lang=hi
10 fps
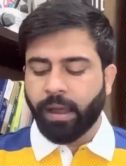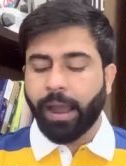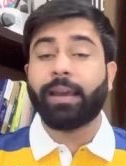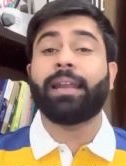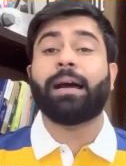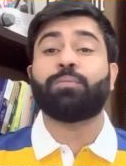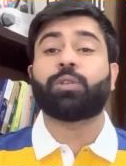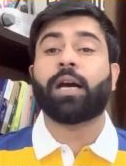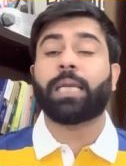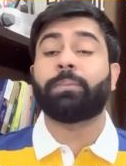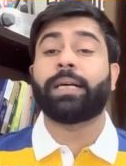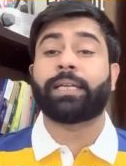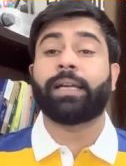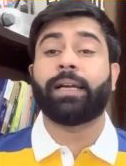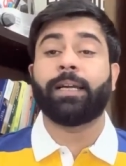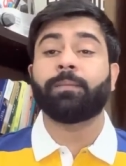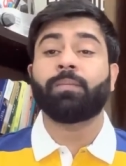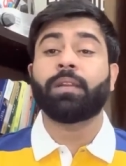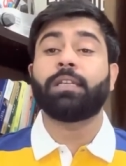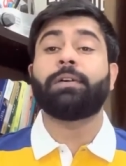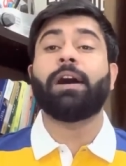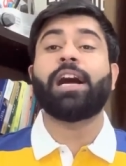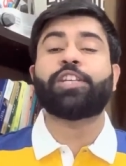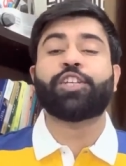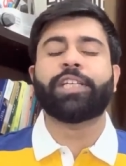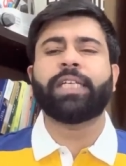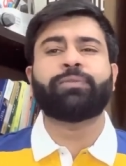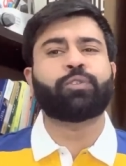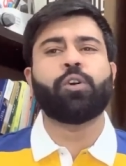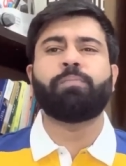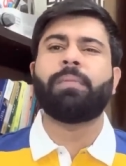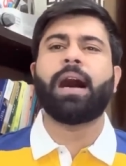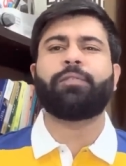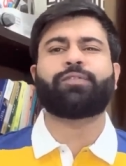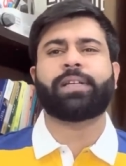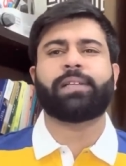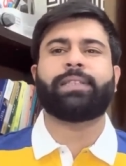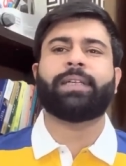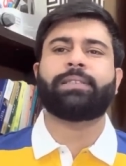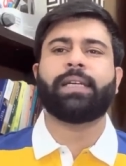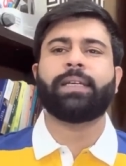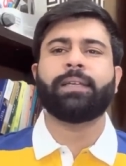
अगला मुतालबा क्या है नवाज शरीफ को माफ कर दिया जाए